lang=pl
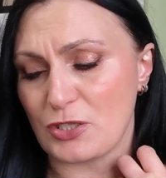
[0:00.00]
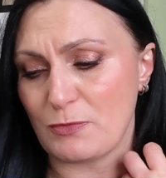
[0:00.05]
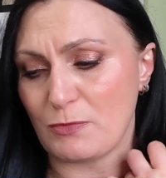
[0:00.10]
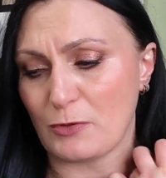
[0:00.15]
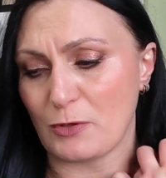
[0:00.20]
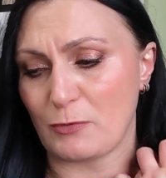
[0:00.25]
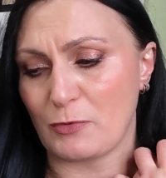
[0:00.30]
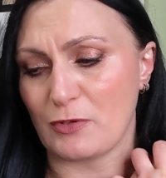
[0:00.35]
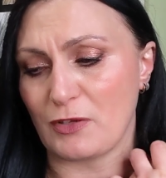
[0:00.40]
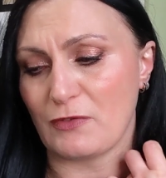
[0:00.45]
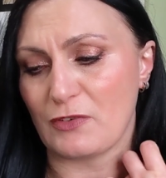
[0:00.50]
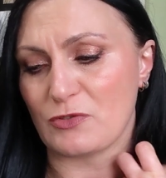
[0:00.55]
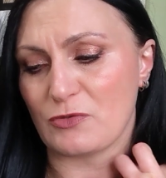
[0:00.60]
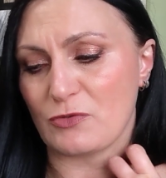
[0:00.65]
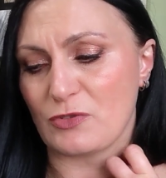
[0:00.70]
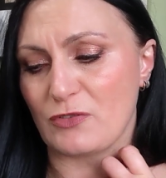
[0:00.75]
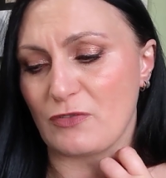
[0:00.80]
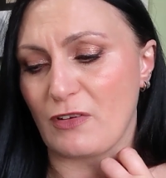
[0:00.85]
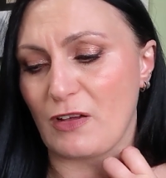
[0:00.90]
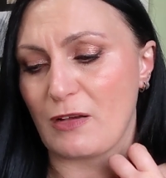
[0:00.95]
szybko, ponieważ
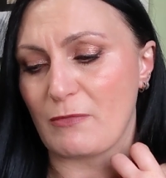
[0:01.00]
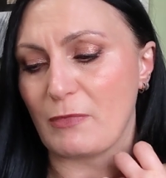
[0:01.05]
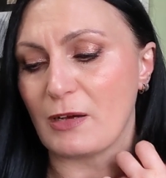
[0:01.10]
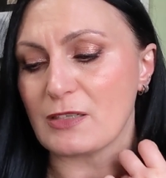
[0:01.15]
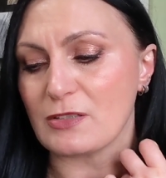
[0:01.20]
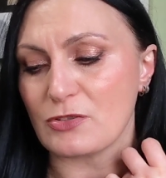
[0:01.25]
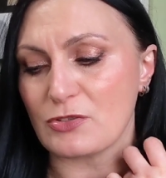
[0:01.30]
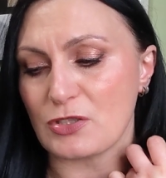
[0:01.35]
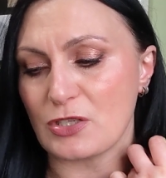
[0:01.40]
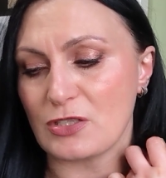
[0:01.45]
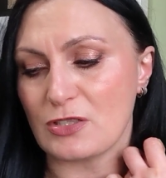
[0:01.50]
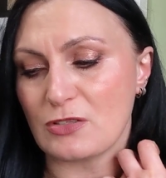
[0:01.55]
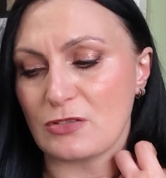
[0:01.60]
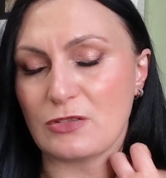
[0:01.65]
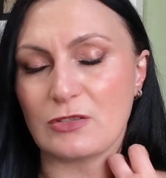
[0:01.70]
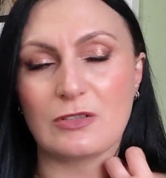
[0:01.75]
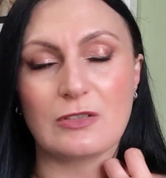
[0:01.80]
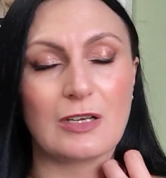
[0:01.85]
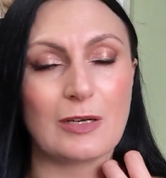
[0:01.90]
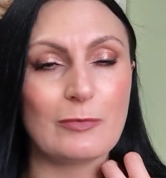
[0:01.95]
używałam bardzo często
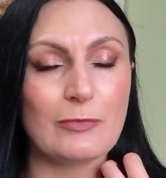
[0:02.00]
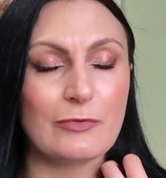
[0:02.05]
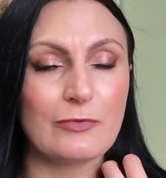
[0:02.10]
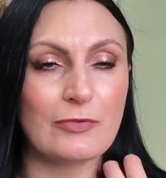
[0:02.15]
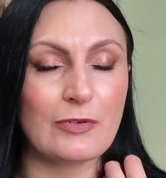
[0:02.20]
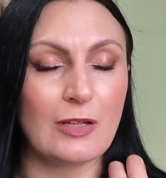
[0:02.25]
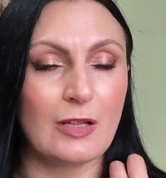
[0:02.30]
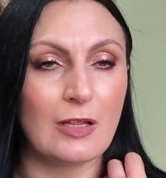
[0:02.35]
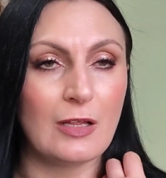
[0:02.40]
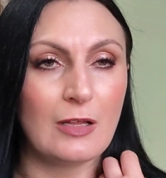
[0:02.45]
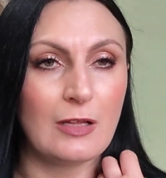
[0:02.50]
tych kremów